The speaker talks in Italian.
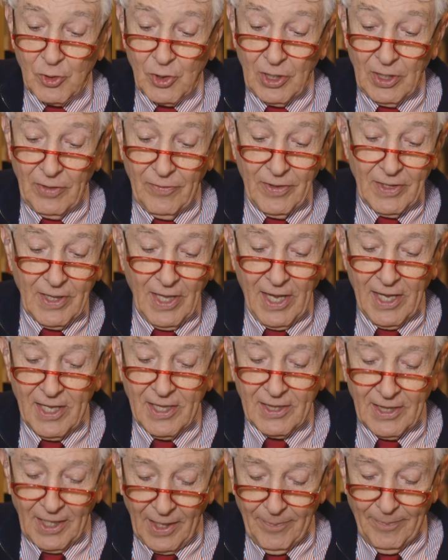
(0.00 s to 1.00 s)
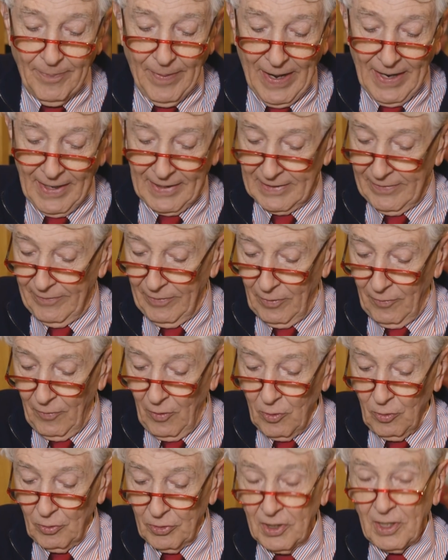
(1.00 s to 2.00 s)
si divide in tre parti, ve lo
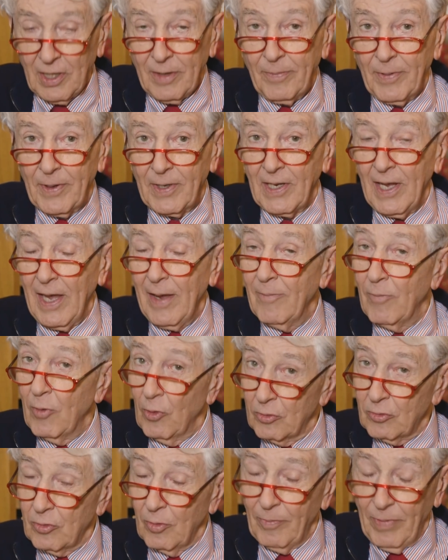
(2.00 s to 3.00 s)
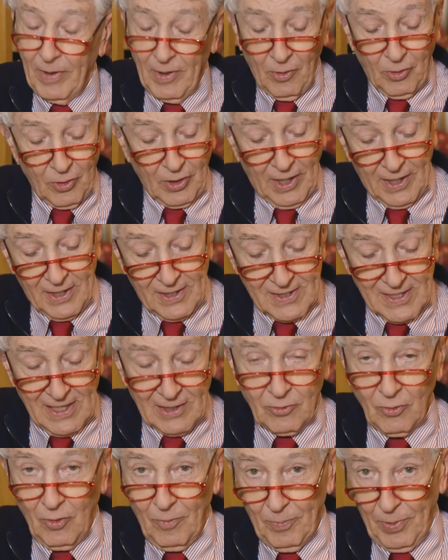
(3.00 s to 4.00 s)
voglio dire perché è molto ben
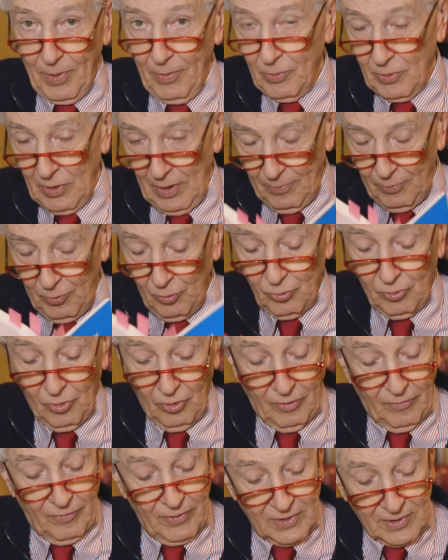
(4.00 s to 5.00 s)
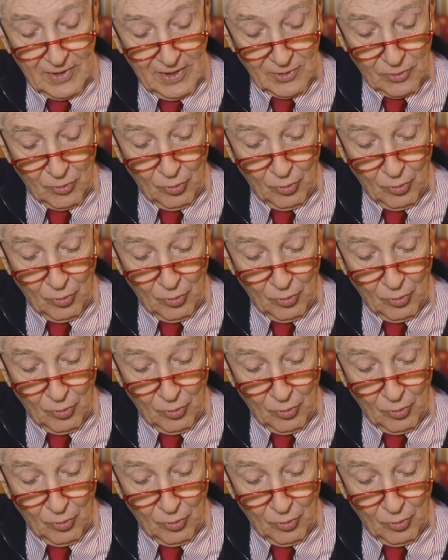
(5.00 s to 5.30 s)
organizzato proprio dal punto di vista